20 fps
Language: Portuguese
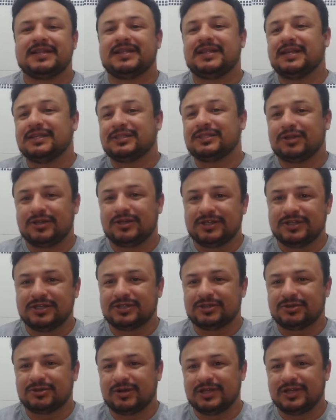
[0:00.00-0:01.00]
nem só de
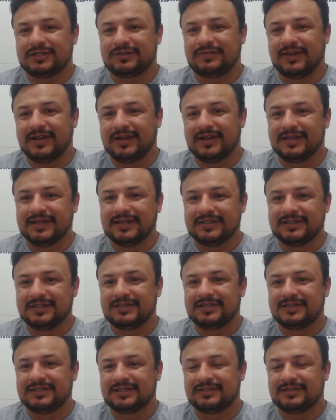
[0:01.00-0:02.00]
histórias
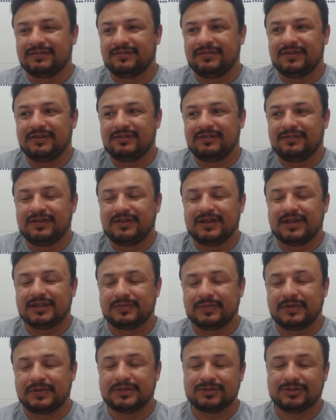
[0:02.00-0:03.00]
felizes vivem
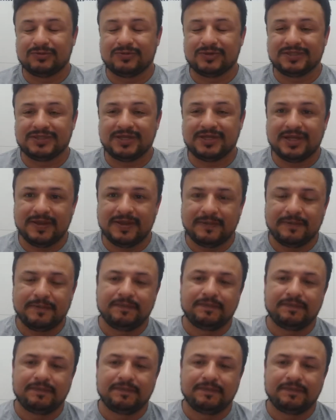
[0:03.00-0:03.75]
as pessoas, né?